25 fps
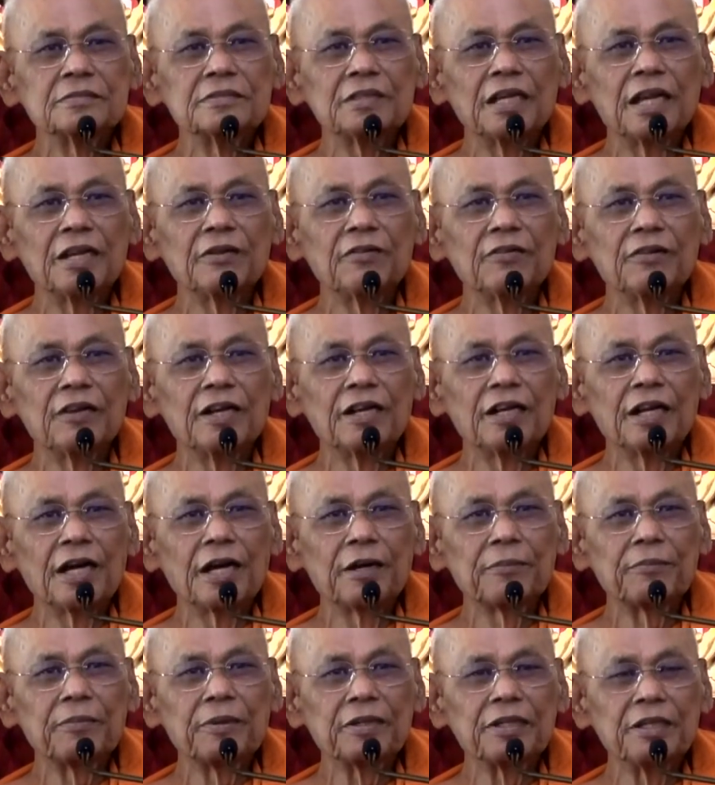ในเวลา
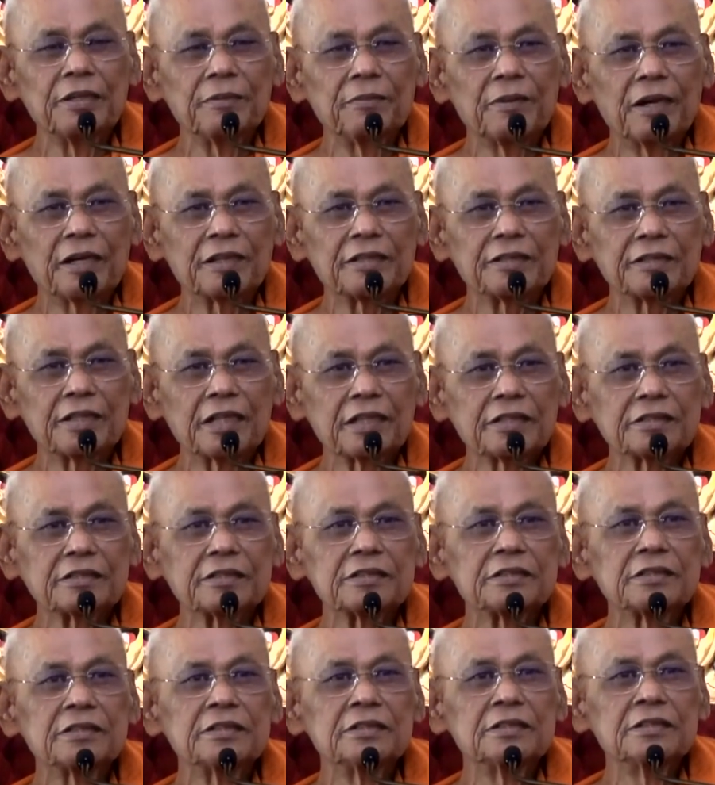ปฏิบัตินั้น
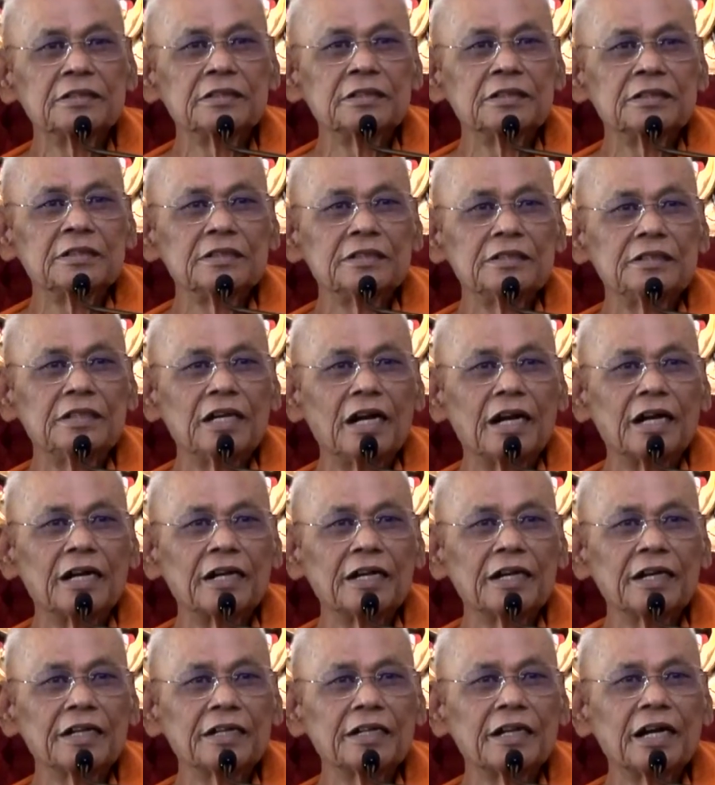อย่า
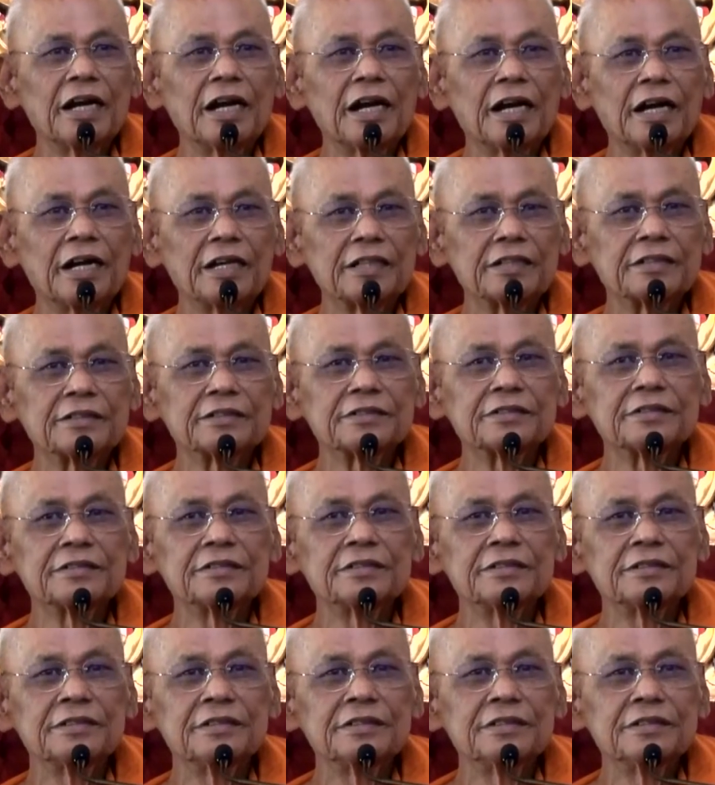ให้ขาด
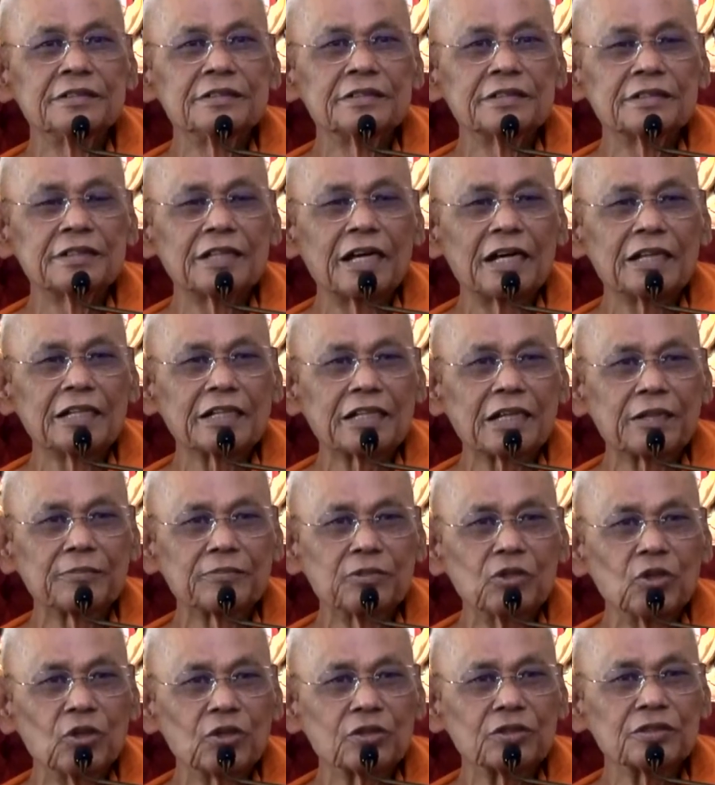การกำ
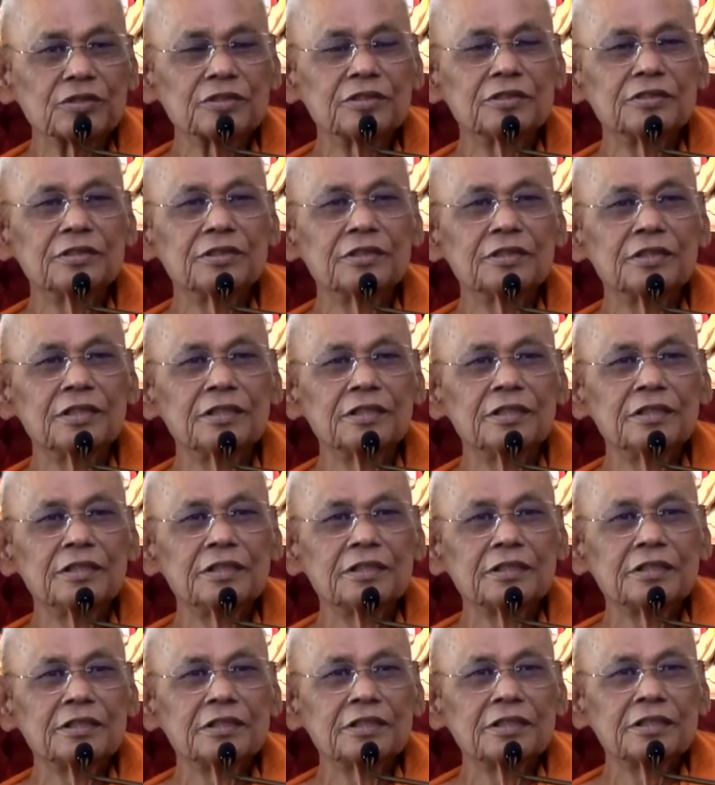หนด
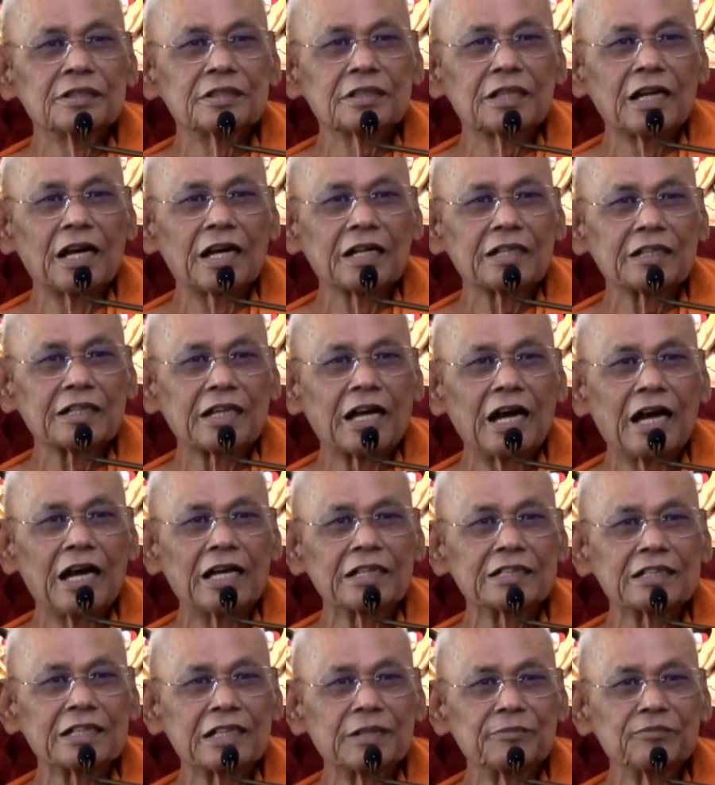การขา
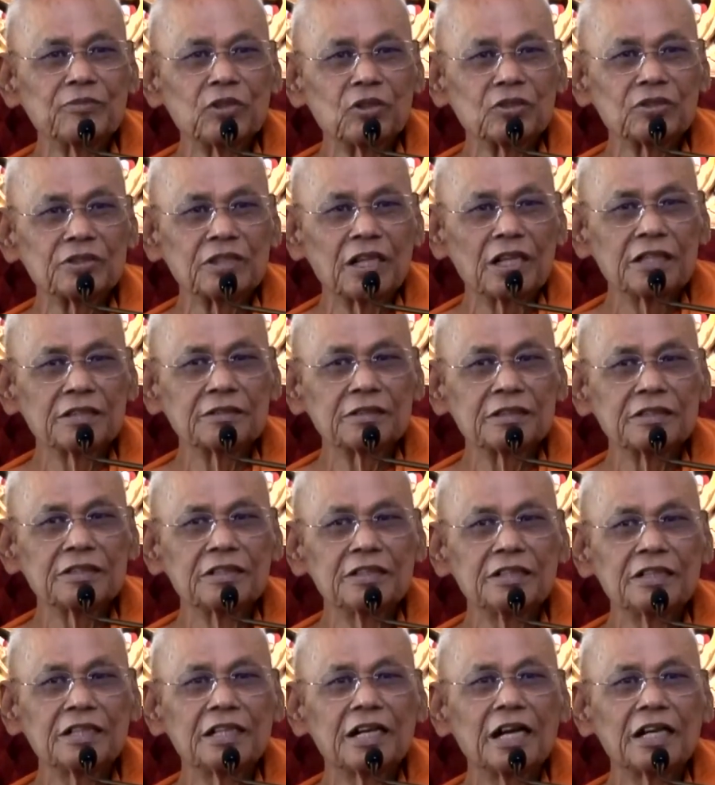ดกำหนดนั้น
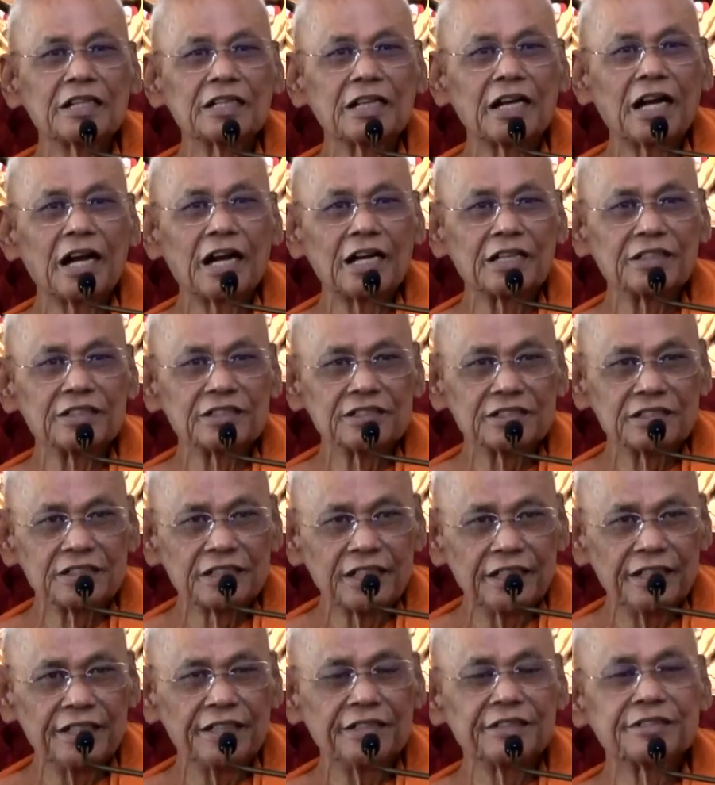คือการขาดส
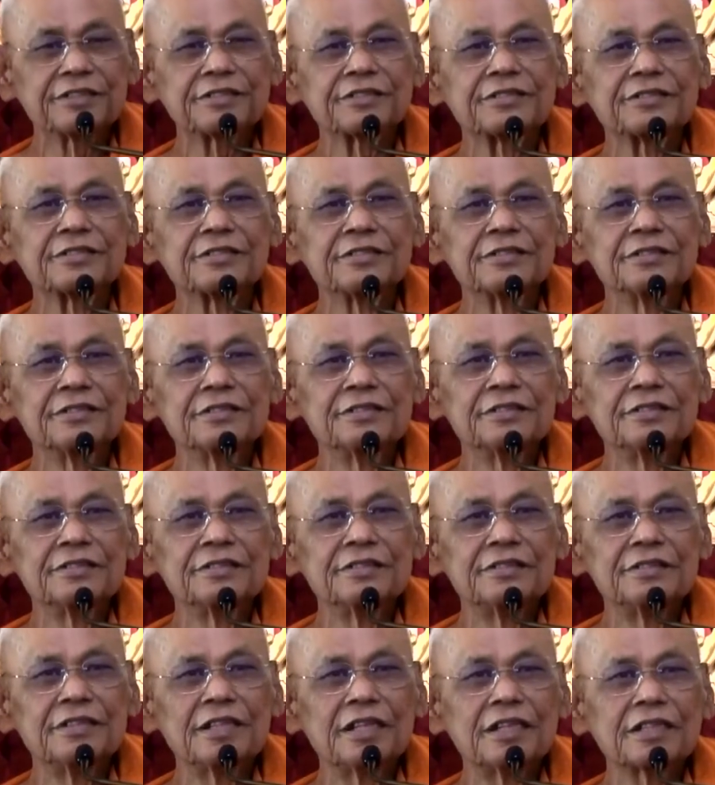ติ
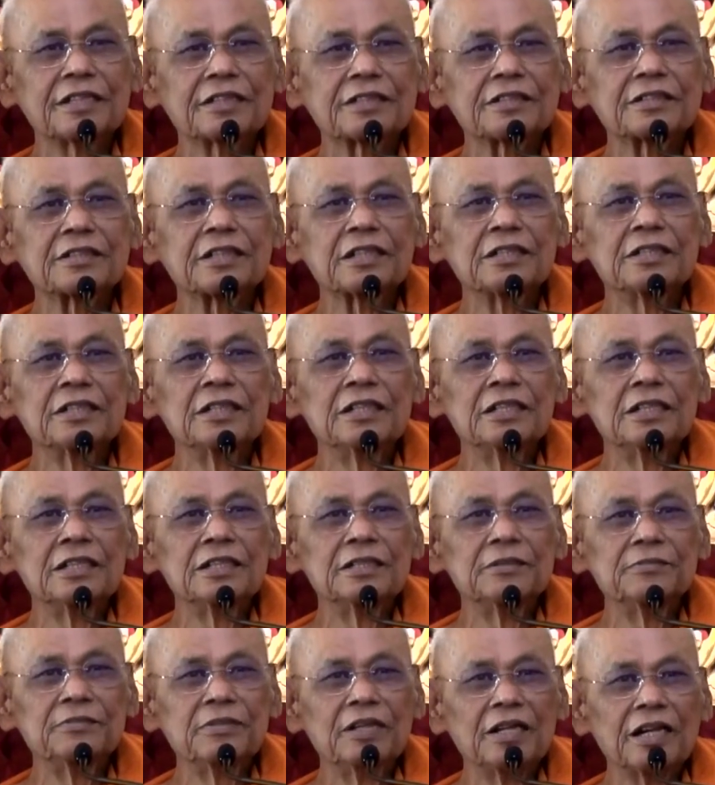นะ
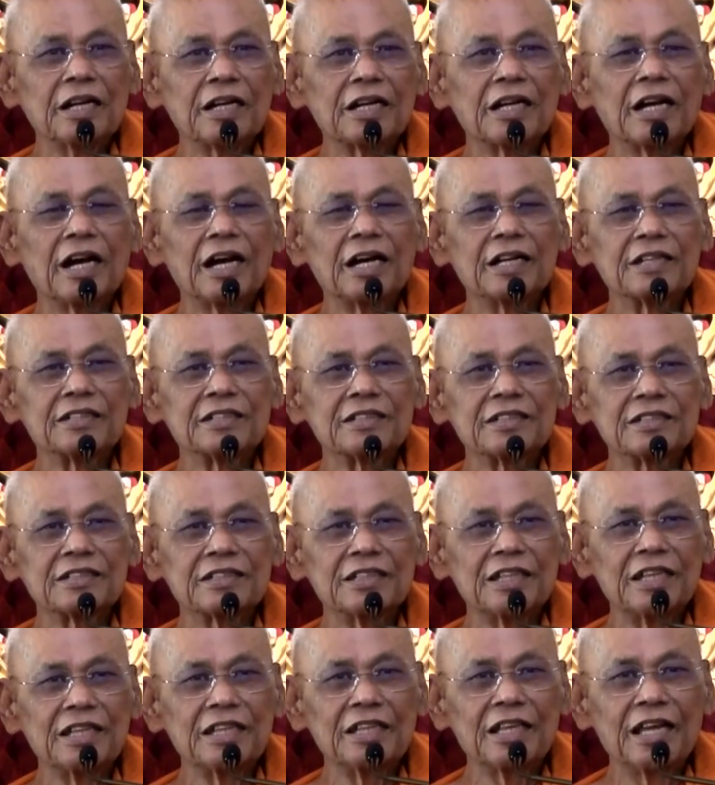เมื่อขาดส
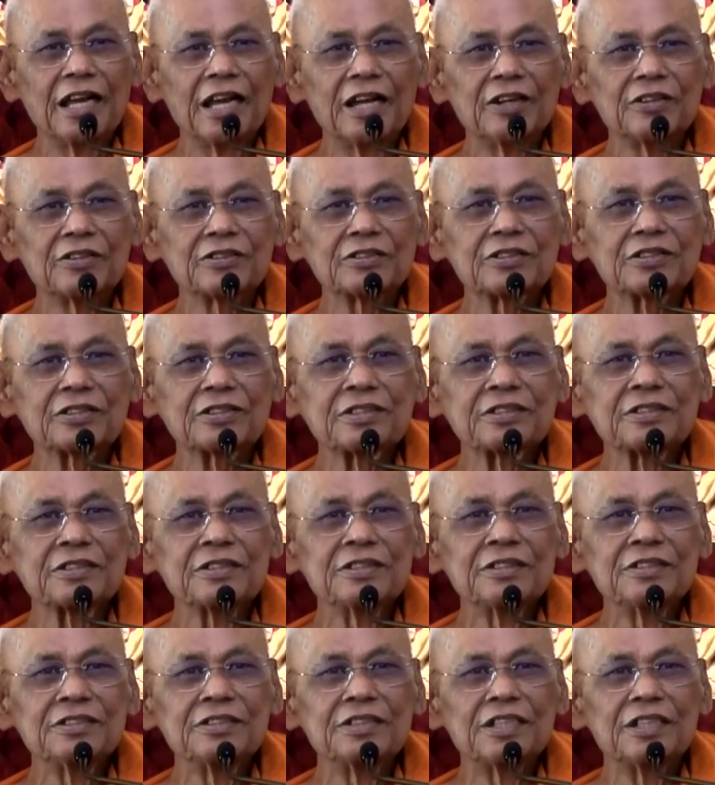ติแล้ว
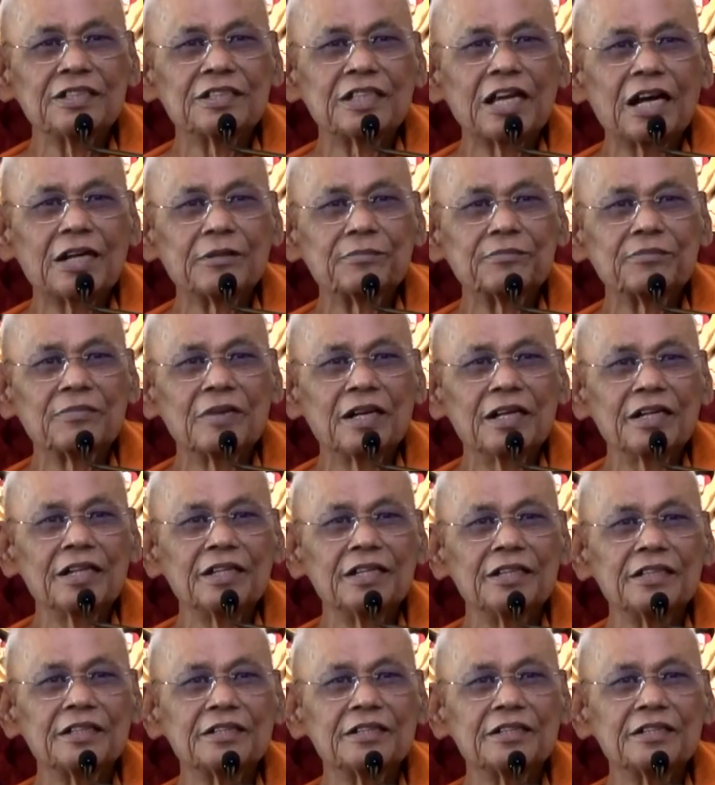จะทำให้